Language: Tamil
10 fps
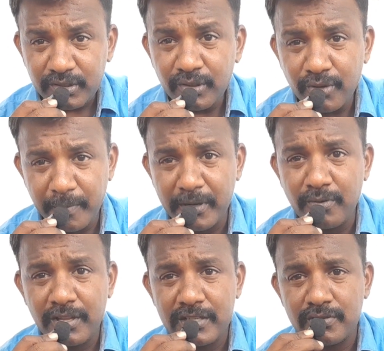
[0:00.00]
குறிப்பான
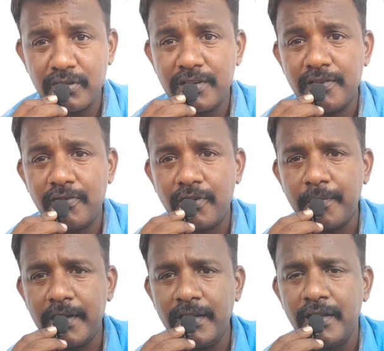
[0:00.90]
ஒரு இதாக சொல்லி
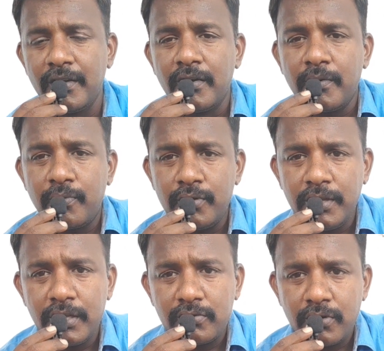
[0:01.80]
விரும்புகிறேன்
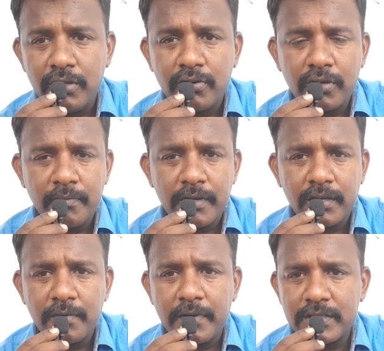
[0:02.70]
புதிதாக தொழில் தொடங்கணும்னு
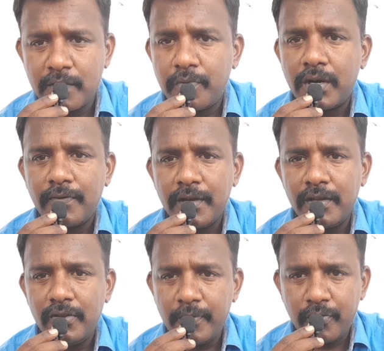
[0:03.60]
நினைக்கணும்னு ஆசைப்படுறவங்க
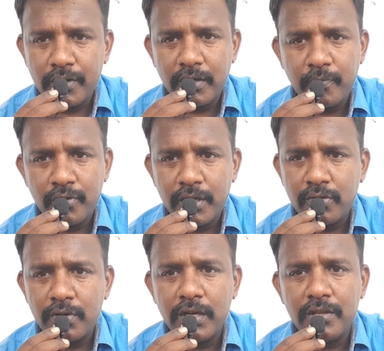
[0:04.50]
இப்போதைக்கு புதிய
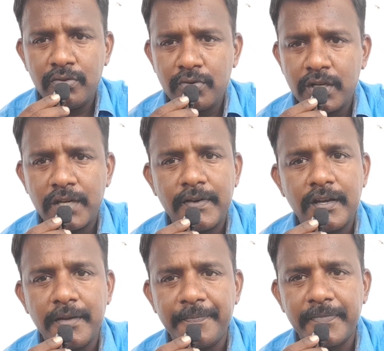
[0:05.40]
தொழில் எதுவும் தொடங்க
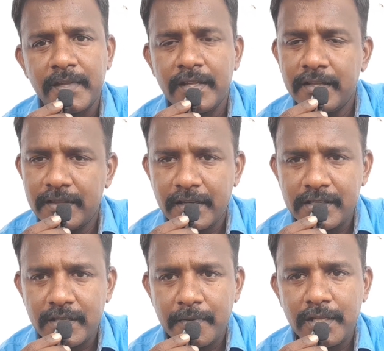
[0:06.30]
வேண்டாம்
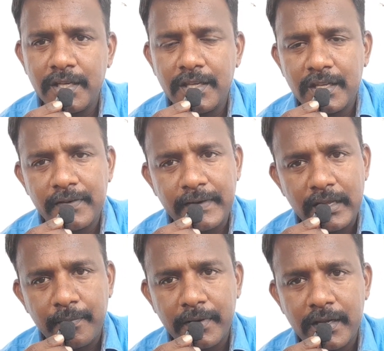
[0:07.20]
தரச்சமயத்துக்கு இருக்க
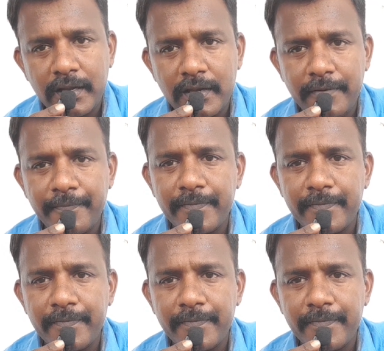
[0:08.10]
வேலையை பாருங்கள்